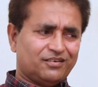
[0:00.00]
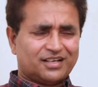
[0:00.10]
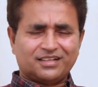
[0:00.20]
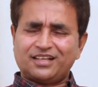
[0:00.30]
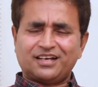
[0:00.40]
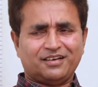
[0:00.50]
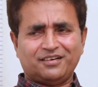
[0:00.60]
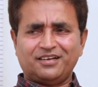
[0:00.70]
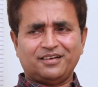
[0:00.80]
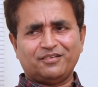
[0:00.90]
வர்றது தானே
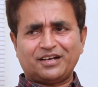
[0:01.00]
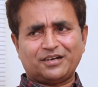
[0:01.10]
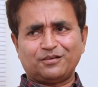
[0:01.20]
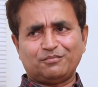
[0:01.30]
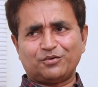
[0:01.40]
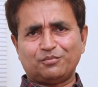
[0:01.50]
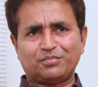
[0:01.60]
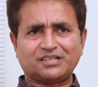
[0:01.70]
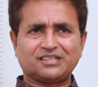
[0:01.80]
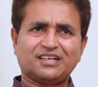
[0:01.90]
வரட்டும் ஒன்றும்
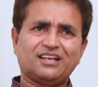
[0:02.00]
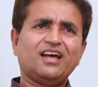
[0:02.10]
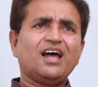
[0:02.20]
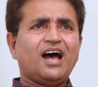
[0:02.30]
பிரச்சனை இல்லை